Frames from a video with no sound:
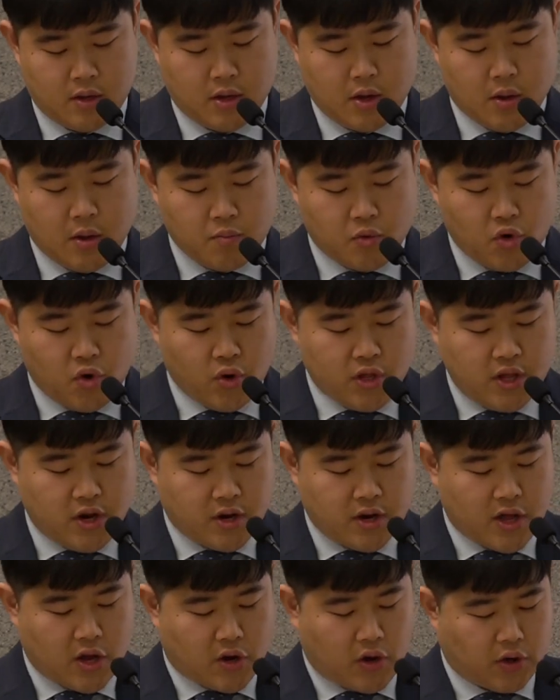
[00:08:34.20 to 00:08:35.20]
물론
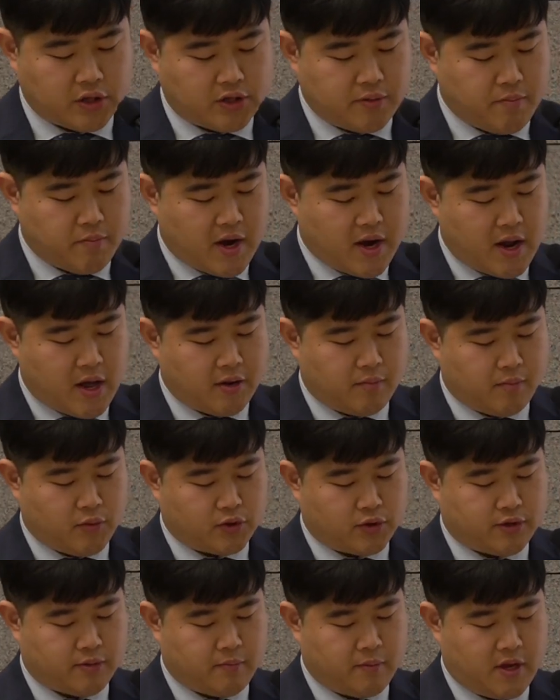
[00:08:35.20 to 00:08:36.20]
이렇게 거짓말하는
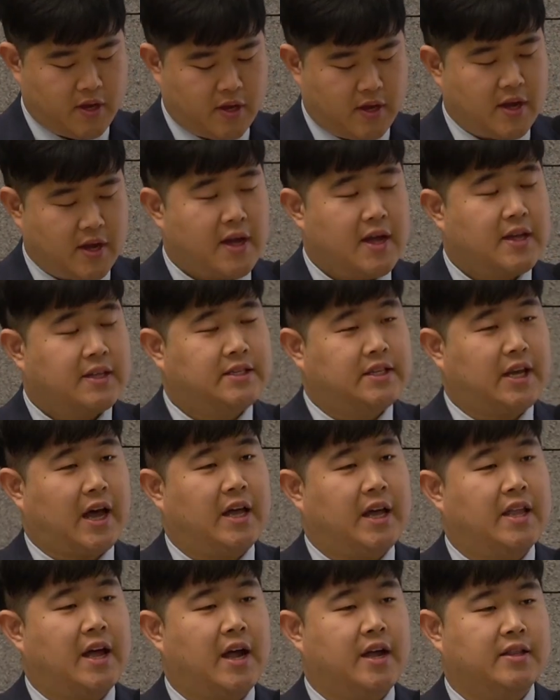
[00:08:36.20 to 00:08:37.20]
모습이
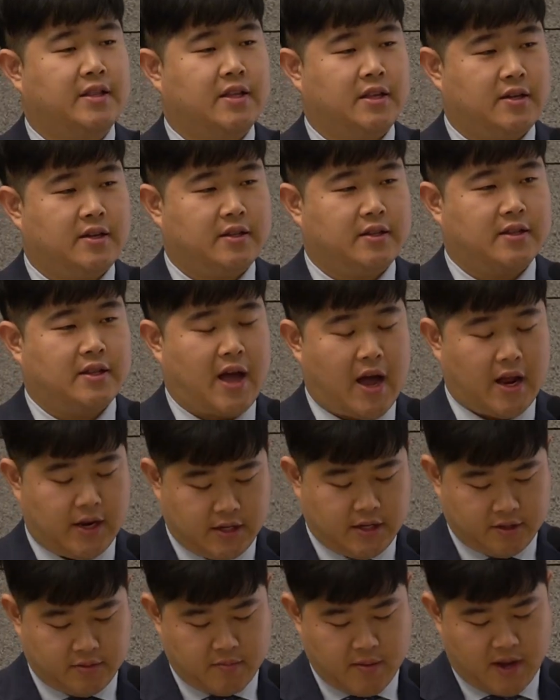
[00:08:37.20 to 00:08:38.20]
잔한 일은
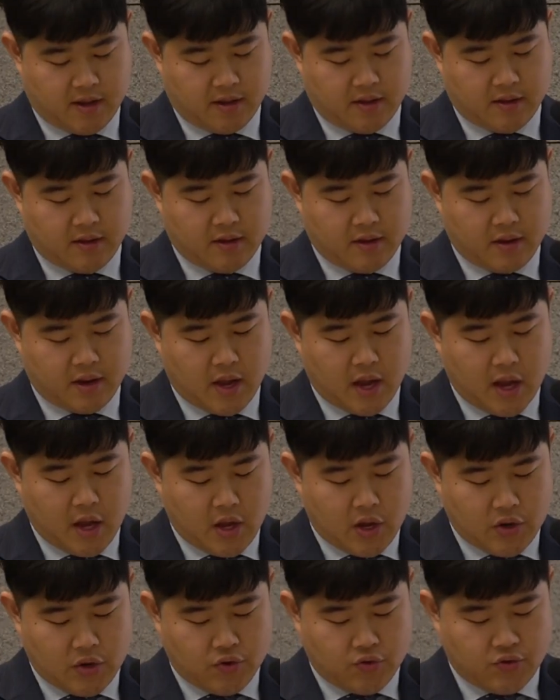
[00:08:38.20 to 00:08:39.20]
아니지만
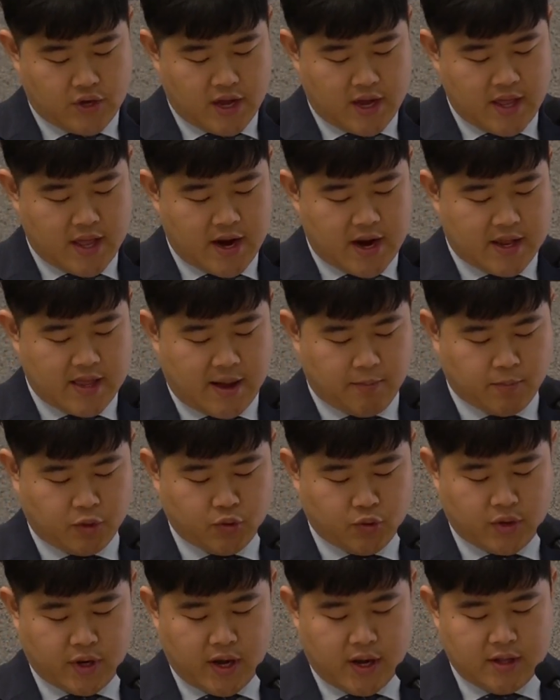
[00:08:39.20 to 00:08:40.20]
유다 나라
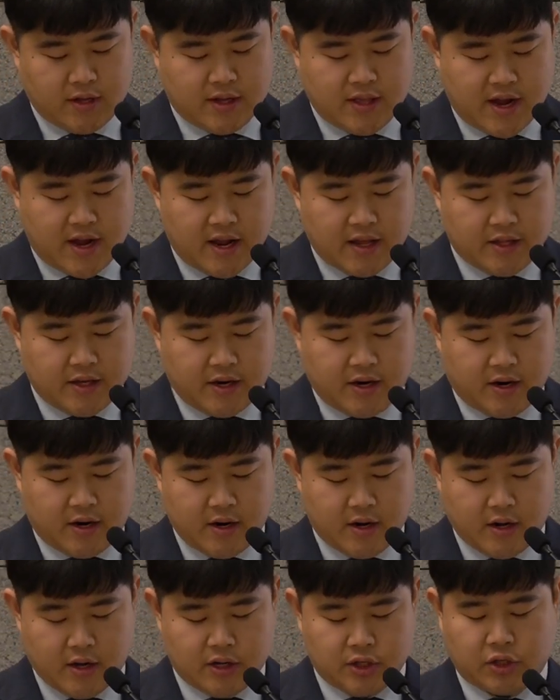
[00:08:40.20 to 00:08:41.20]
남쪽에 있는 나라들을
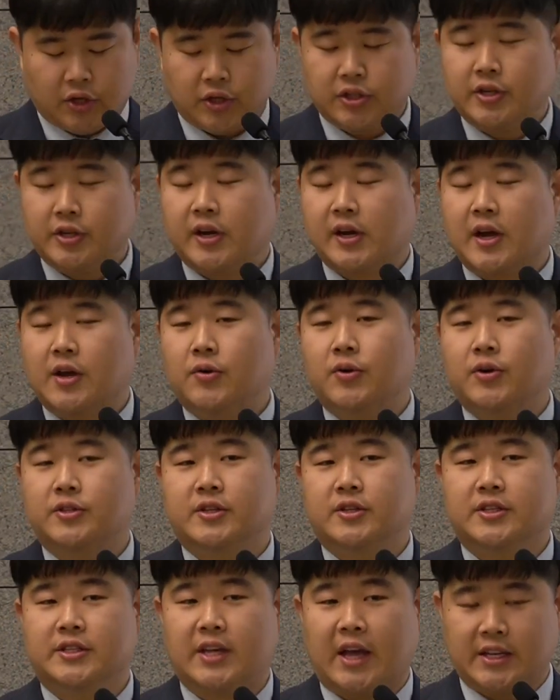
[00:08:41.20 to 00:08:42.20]
쳐들어간 것은
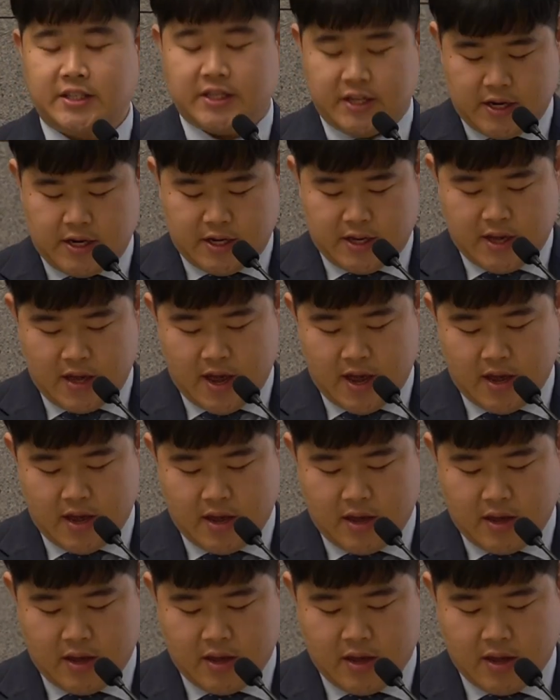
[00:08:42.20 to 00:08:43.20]
사실이기에
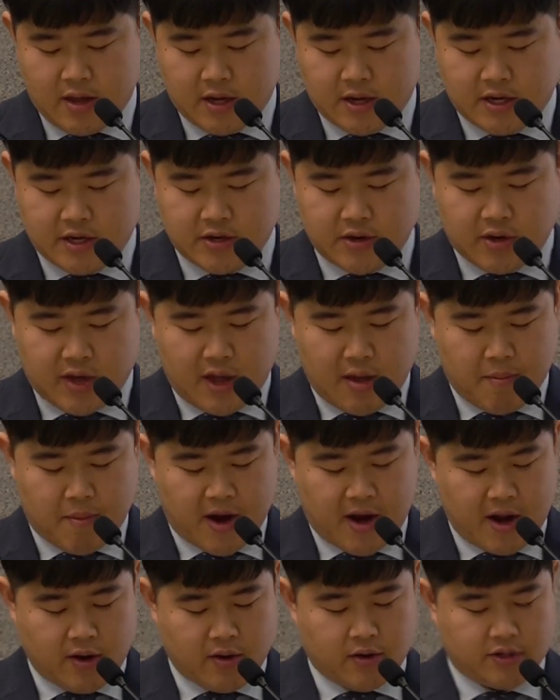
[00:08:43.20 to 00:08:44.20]
그렇게
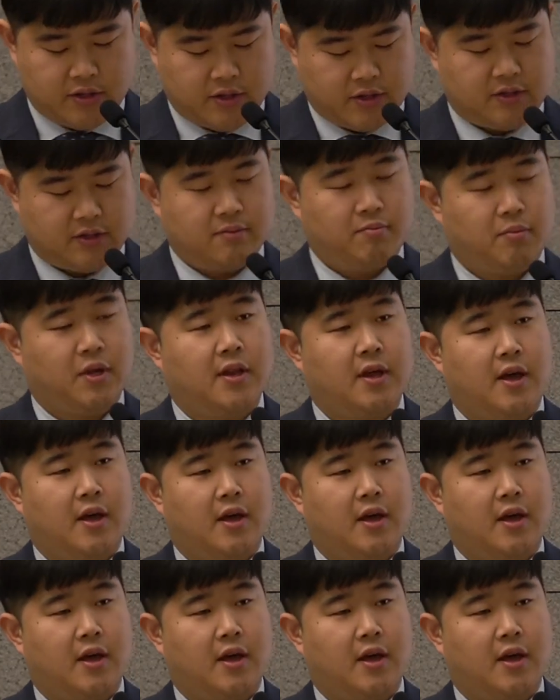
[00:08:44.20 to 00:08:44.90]
말한 것이었습니다.